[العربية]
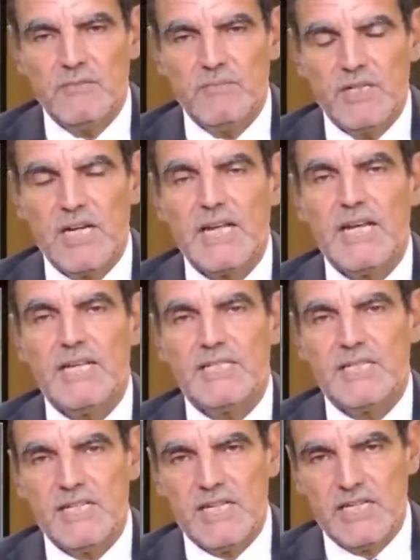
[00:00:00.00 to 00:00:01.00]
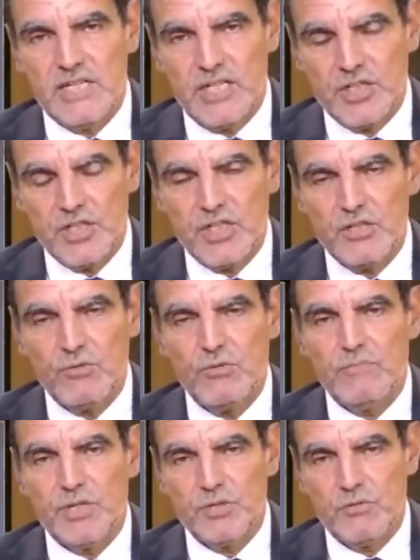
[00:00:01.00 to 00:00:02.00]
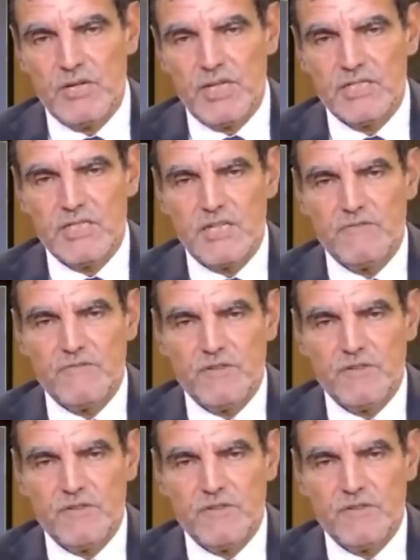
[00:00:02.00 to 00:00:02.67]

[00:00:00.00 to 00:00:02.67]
من الأحسن أن يشتروا معجون الأسنان